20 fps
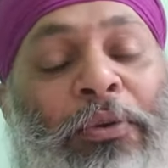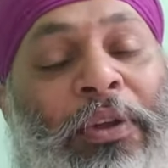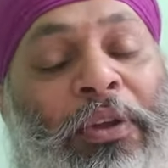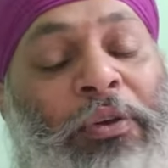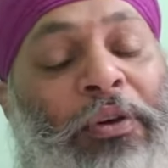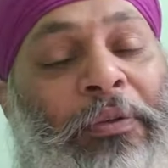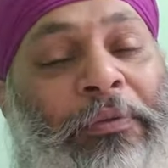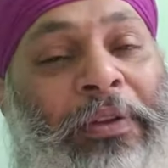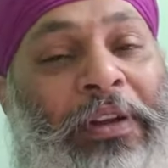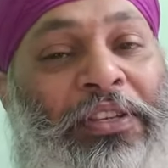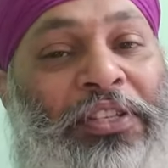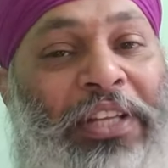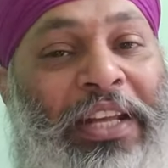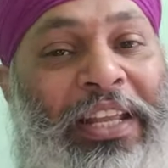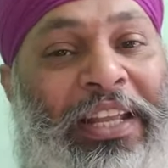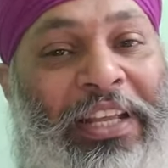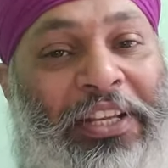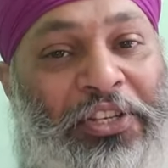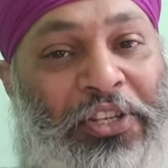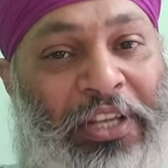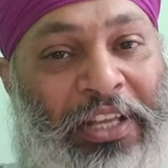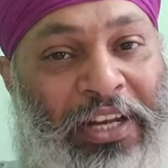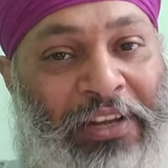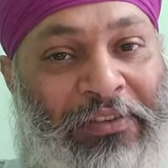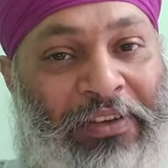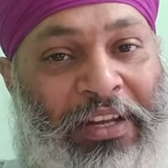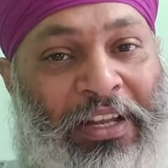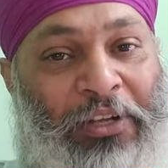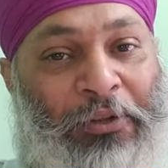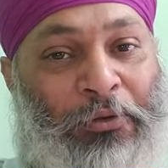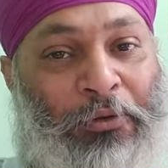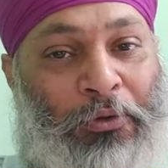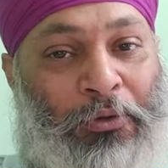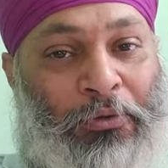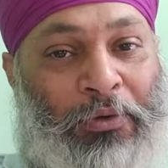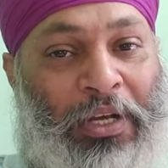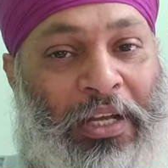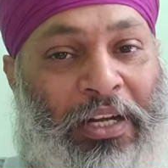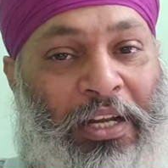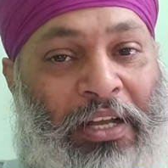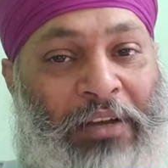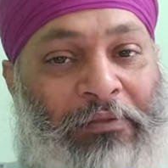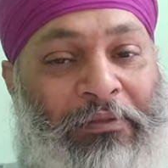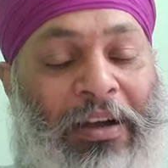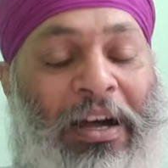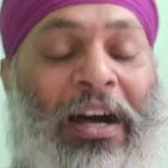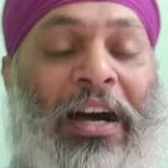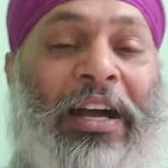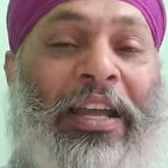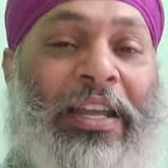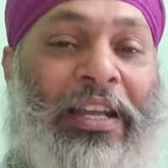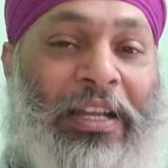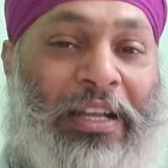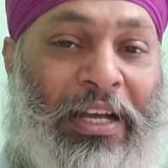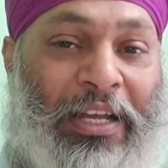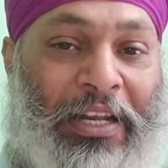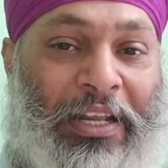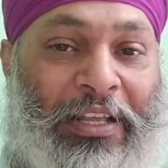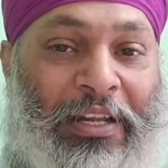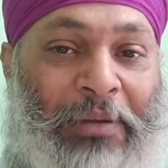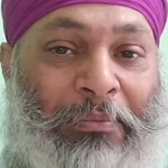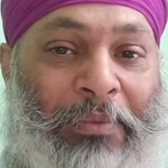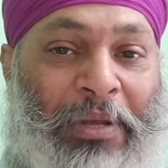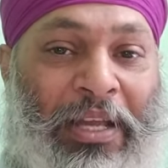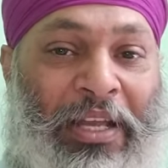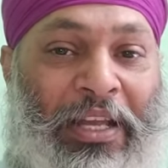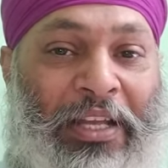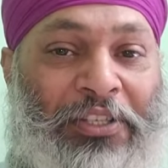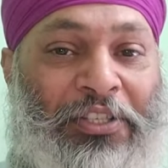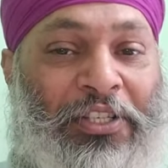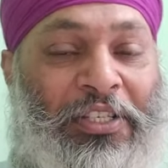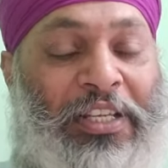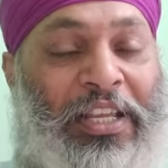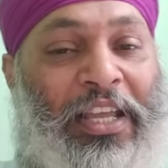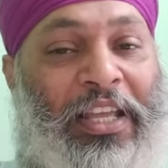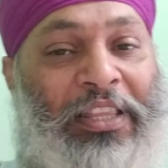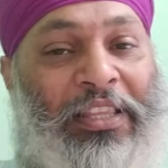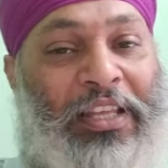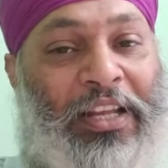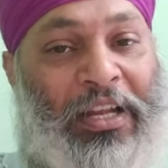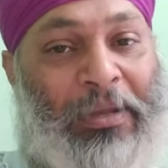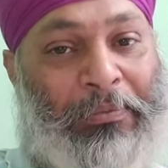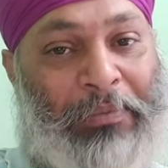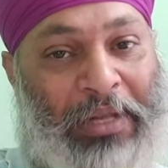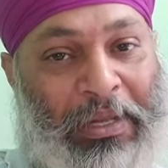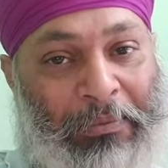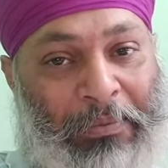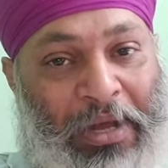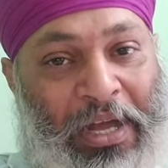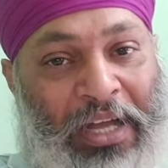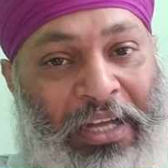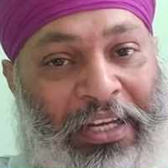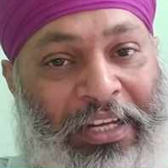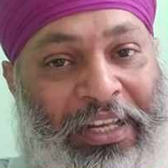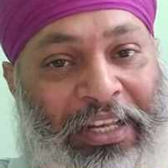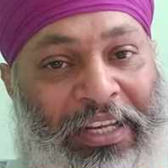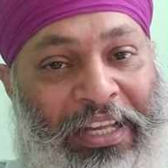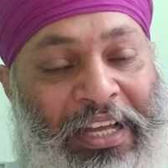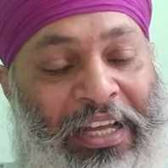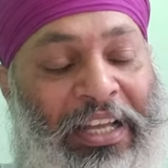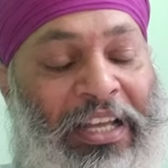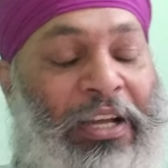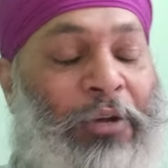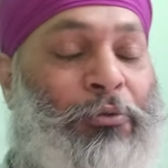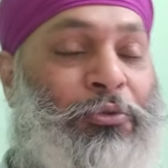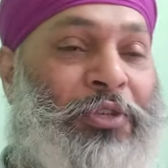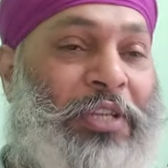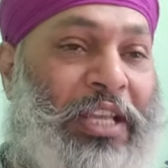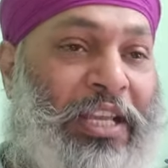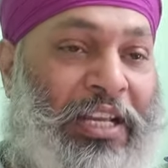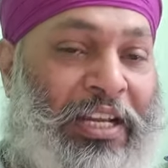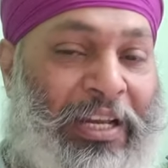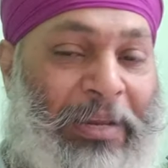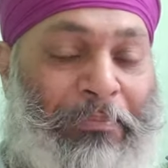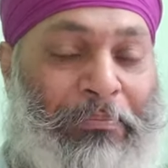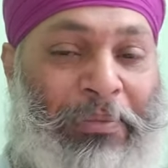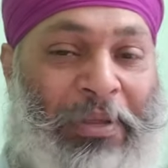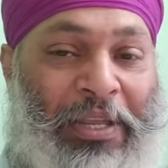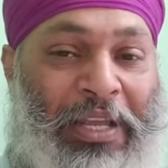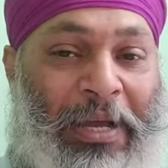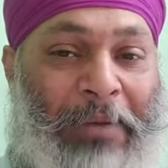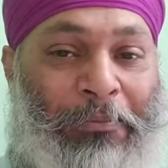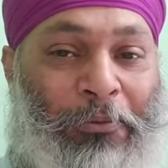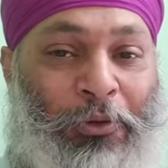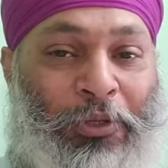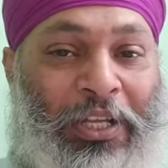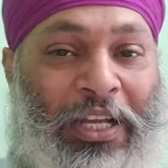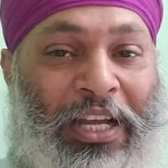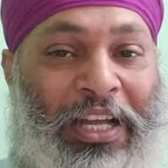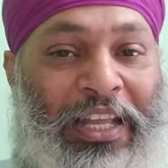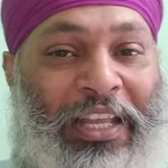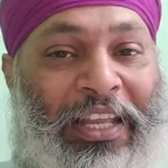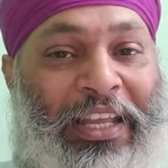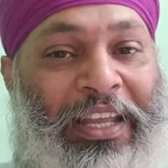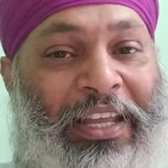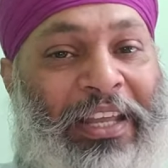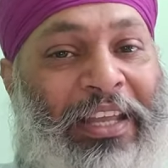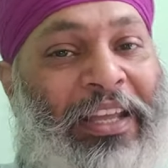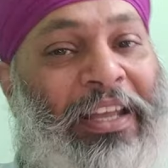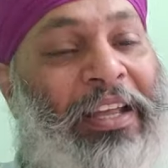होंगे और फिर चलेंगे शेरावाला गुरुद्वारा वहां एक कार्यक्रम है जिसके अंदर हमने भाग लेना है उसकी क्लिप भी आपको दिखाएंगे